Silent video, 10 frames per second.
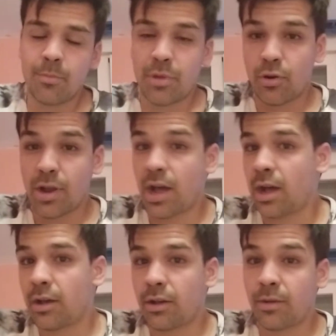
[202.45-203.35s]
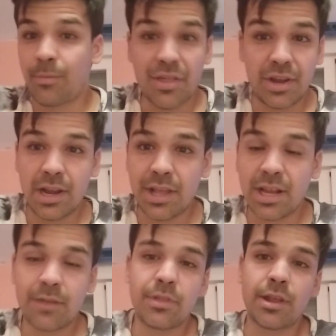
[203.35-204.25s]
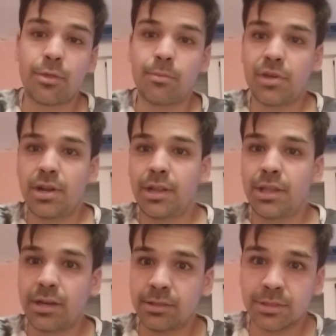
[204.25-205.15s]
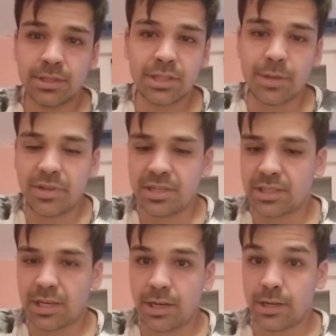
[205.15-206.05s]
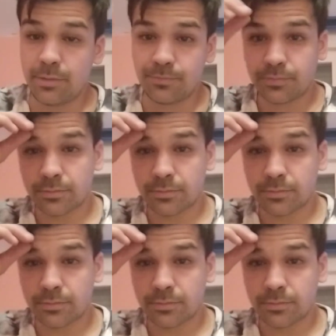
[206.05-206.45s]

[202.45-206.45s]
pero la madrileña, la Federación Madrileña, también está,